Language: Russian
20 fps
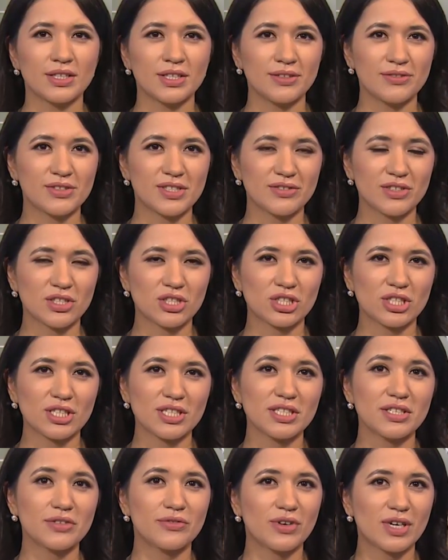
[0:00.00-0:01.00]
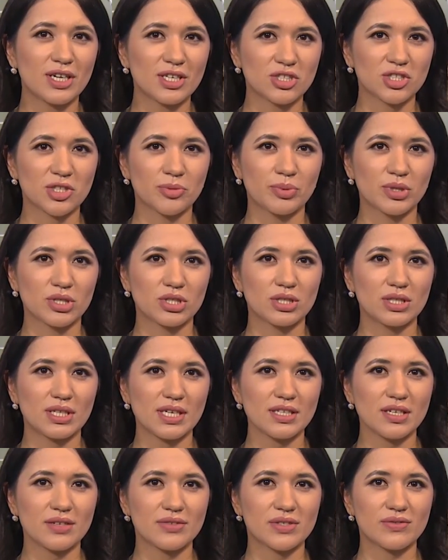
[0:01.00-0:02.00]
И в завершении ваши
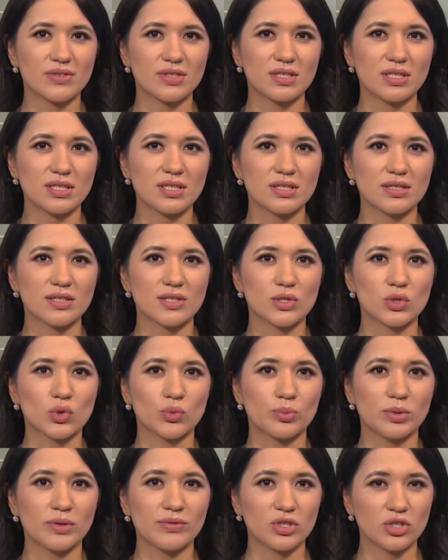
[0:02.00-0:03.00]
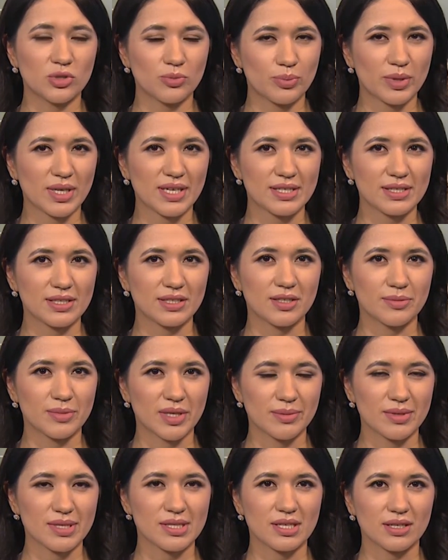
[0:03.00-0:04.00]
пожелания в связи с наступившим праздником
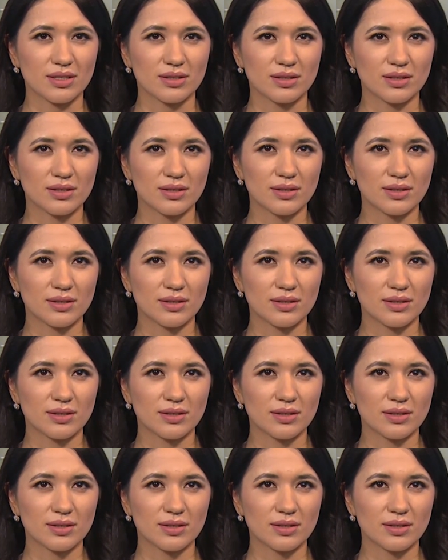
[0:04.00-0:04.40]
Рамазан.